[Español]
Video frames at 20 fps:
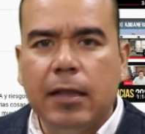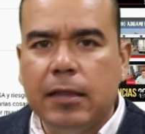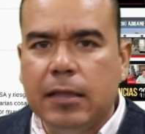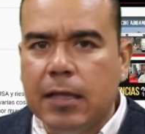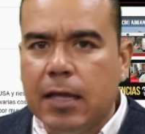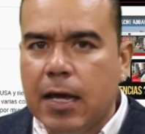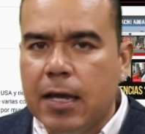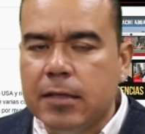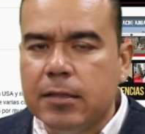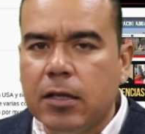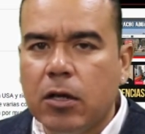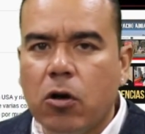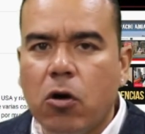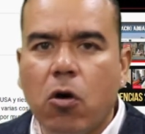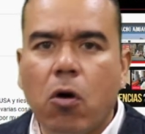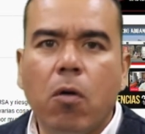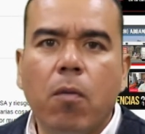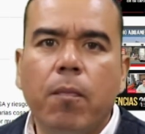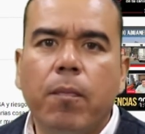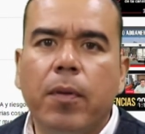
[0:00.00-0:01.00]
cantidades de
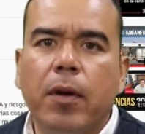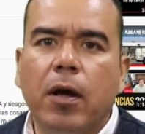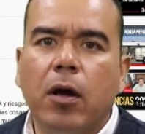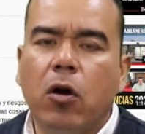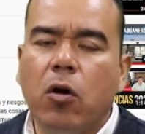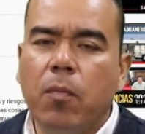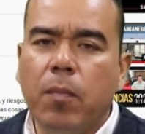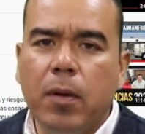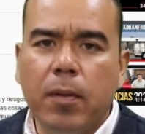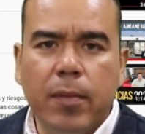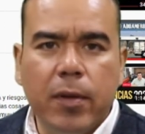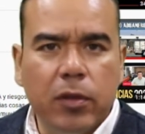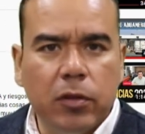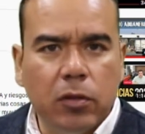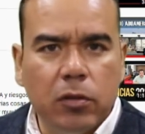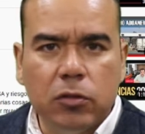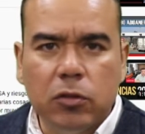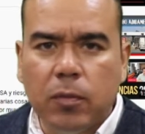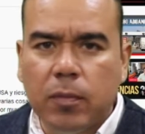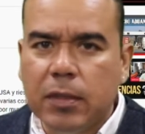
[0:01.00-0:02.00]
compra,
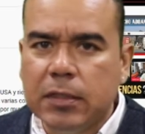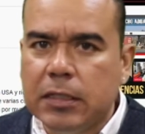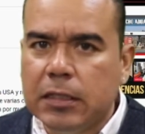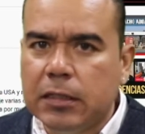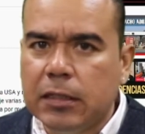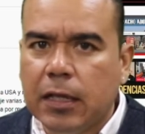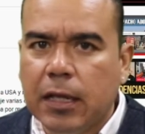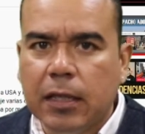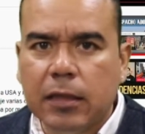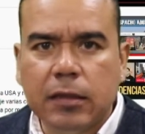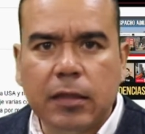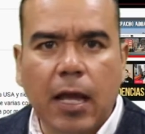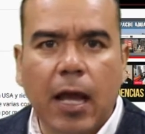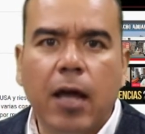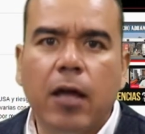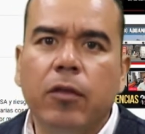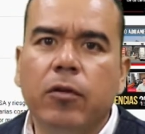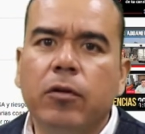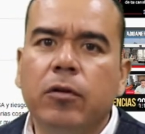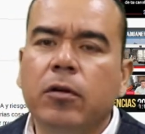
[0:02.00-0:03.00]
cumplimiento de normas de
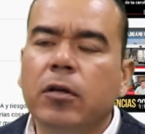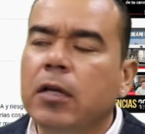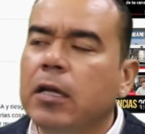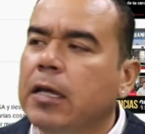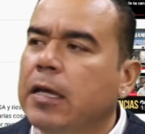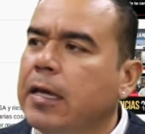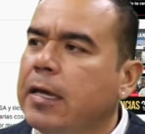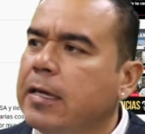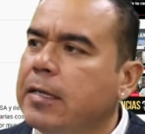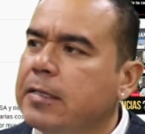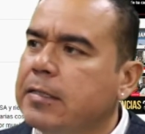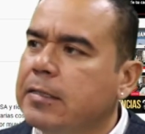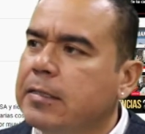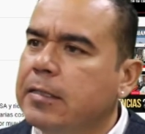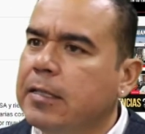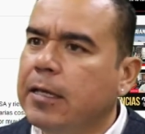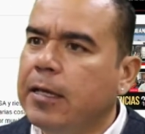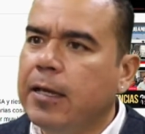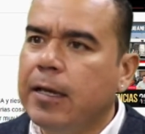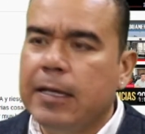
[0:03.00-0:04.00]
etiquetado,
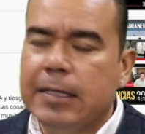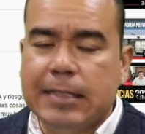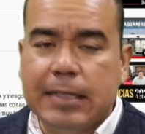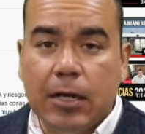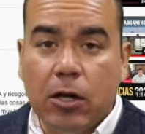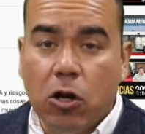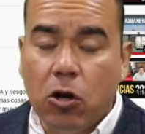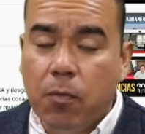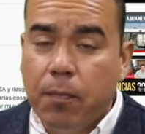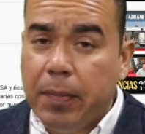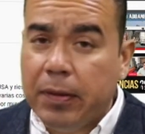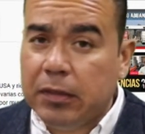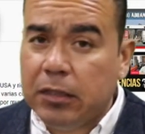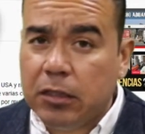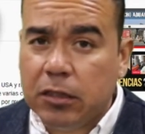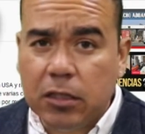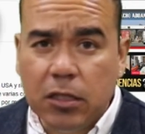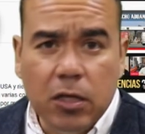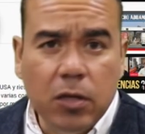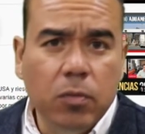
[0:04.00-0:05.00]
este, ser
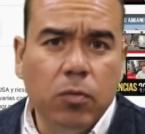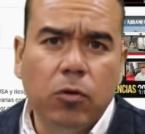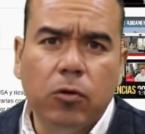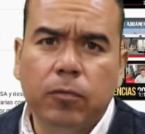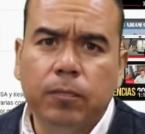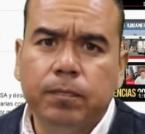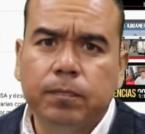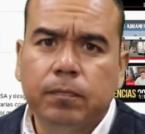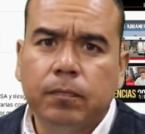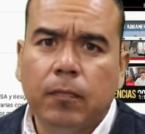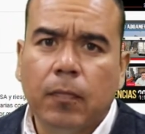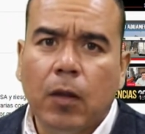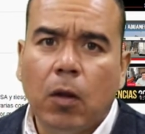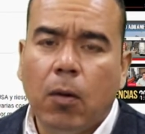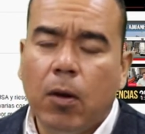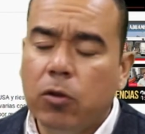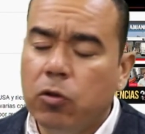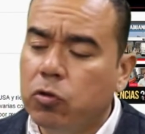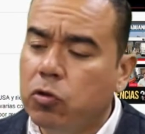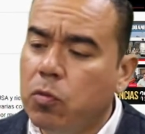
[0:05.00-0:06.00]
competitivo.
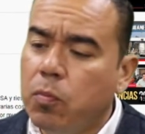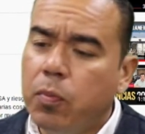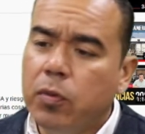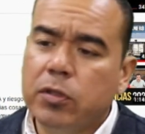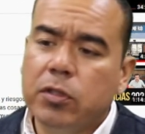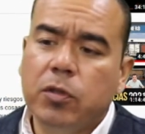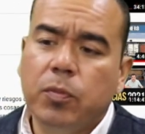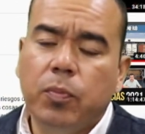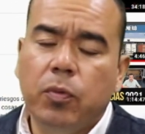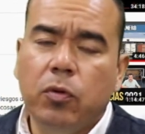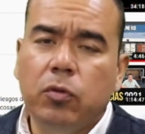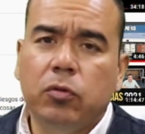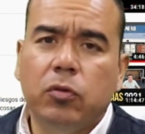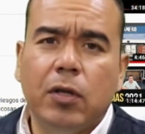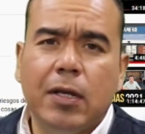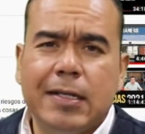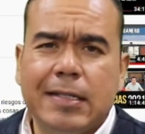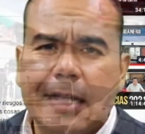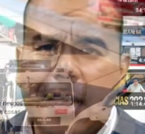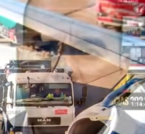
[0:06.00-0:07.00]
Cuando tú importas el producto,